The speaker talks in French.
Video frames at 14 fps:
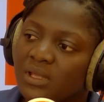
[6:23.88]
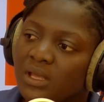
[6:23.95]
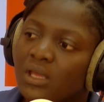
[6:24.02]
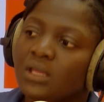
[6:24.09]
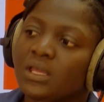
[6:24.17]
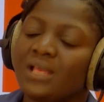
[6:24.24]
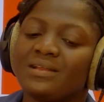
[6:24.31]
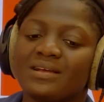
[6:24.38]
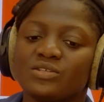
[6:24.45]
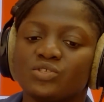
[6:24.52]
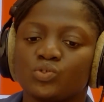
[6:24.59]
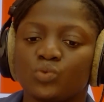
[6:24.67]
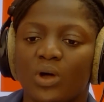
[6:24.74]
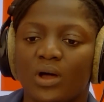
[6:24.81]
quel qu'en
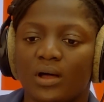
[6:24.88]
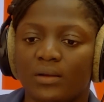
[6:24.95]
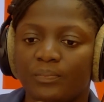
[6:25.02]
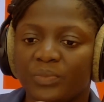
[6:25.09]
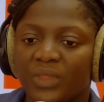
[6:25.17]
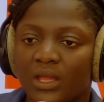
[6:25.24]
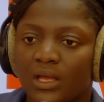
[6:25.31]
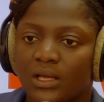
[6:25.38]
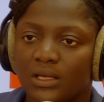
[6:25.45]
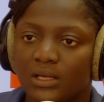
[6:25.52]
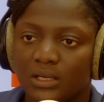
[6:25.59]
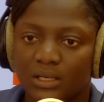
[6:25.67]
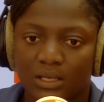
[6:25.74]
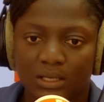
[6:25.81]
soit
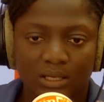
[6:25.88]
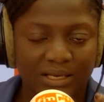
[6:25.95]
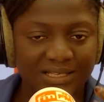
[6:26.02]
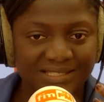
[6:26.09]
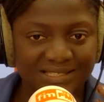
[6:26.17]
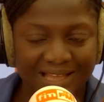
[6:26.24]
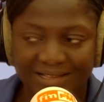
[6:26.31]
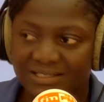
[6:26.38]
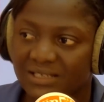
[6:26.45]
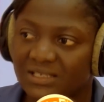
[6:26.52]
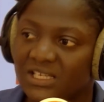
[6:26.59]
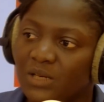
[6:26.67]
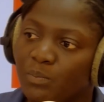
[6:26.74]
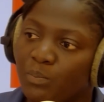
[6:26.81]
euh, euh, les actes
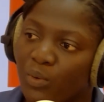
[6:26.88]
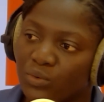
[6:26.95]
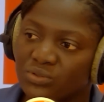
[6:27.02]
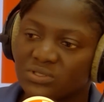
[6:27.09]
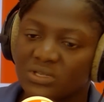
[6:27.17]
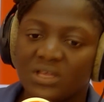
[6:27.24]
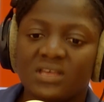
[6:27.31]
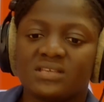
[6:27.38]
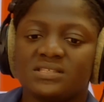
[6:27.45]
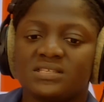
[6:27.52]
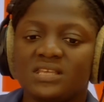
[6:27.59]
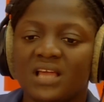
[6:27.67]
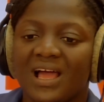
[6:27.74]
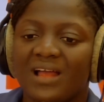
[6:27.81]
qu'il pose. Mm.
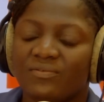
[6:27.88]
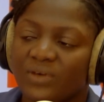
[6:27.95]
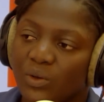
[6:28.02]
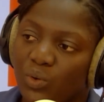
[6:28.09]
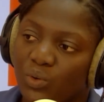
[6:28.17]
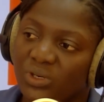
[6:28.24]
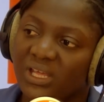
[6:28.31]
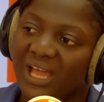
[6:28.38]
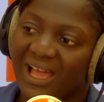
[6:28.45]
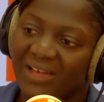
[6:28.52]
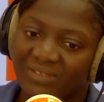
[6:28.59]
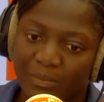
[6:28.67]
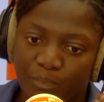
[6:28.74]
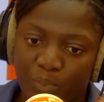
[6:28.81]
Si Alpha Condé
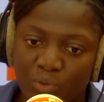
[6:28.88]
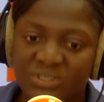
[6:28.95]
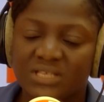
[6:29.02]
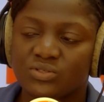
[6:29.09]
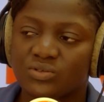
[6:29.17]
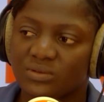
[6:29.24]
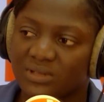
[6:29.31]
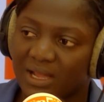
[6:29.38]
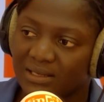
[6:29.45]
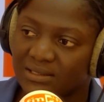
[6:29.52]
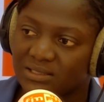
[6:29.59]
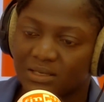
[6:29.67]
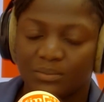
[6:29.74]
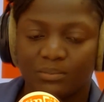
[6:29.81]
avait posé cet
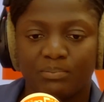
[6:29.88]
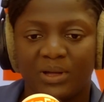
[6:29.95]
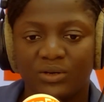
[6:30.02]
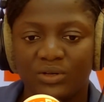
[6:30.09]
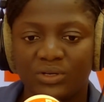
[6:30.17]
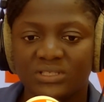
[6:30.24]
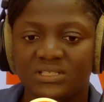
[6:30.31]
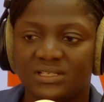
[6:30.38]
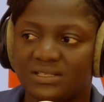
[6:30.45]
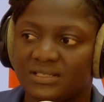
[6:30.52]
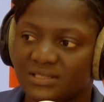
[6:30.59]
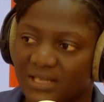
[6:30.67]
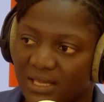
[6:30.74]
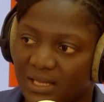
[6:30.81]
acte pendant qu'il
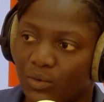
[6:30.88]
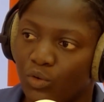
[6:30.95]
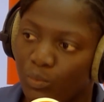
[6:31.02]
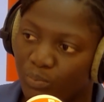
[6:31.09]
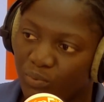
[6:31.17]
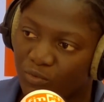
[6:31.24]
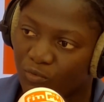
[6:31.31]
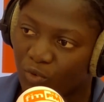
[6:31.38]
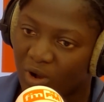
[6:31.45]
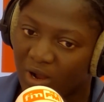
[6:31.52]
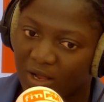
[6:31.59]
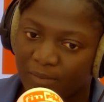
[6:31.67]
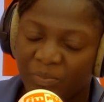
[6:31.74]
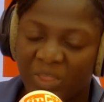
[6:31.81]
était au
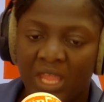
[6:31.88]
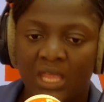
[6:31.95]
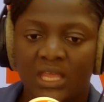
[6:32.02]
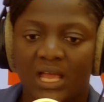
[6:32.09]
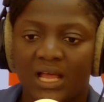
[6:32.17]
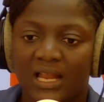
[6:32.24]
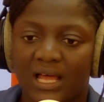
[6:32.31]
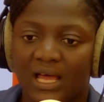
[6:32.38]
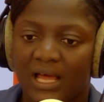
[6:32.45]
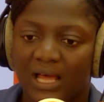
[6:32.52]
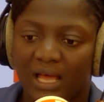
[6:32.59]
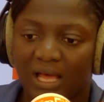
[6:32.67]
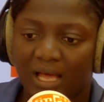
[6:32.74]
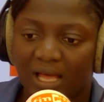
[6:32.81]
pouvoir et à
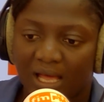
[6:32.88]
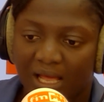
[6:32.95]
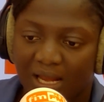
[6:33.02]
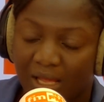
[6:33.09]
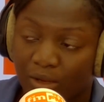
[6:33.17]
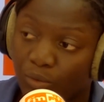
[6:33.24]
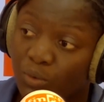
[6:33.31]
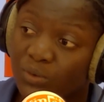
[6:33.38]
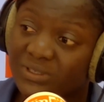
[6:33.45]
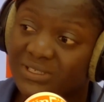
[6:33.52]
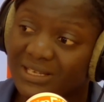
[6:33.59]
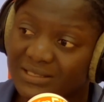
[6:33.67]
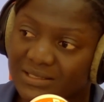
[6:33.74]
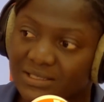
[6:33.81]
la,
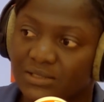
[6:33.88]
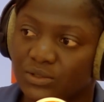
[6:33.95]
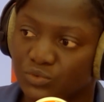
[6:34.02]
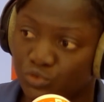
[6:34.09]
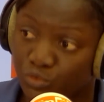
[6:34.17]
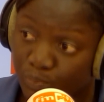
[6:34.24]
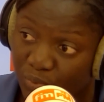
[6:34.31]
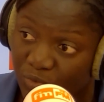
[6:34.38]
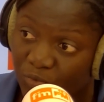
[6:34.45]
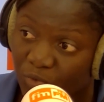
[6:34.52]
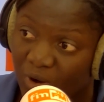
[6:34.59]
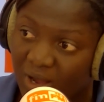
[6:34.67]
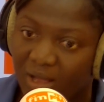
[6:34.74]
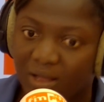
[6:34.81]
reconquête du
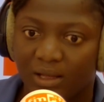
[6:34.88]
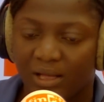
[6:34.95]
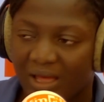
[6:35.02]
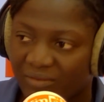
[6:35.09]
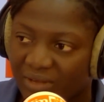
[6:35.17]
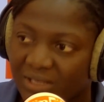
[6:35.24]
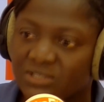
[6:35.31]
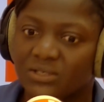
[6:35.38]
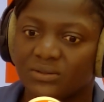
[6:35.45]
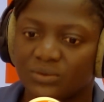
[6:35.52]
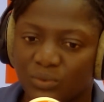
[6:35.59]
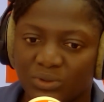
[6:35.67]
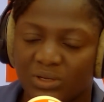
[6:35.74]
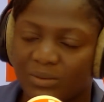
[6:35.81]
pouvoir, avec euh,
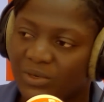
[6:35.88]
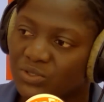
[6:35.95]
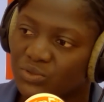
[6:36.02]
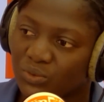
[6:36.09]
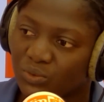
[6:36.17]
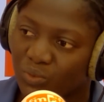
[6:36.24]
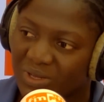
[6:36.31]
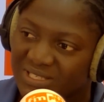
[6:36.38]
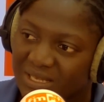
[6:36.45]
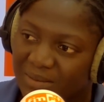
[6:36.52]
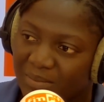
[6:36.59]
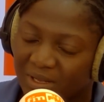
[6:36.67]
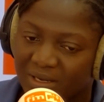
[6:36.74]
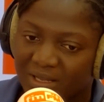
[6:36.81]
notamment son
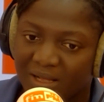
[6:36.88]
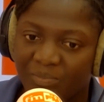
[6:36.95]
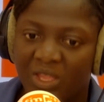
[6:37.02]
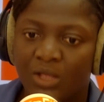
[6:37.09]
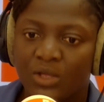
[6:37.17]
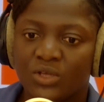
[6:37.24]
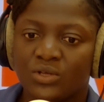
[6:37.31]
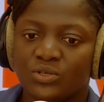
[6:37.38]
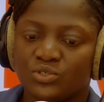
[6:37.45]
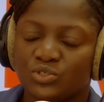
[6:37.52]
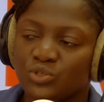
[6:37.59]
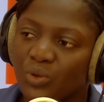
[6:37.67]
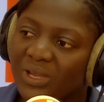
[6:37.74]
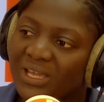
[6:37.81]
troisième mandat, mm,
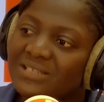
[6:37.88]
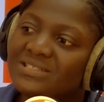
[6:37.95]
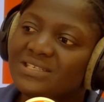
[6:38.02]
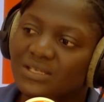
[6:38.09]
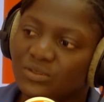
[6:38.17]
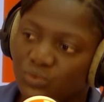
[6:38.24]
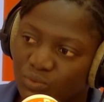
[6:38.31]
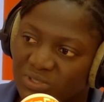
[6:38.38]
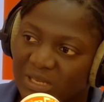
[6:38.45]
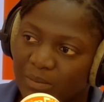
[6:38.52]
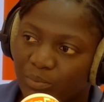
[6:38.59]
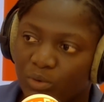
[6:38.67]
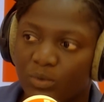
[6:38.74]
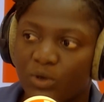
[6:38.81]
j'aurais dit tout
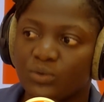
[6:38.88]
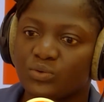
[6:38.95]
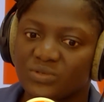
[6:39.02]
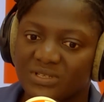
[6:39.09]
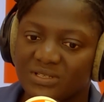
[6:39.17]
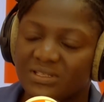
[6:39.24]
simplement que c'était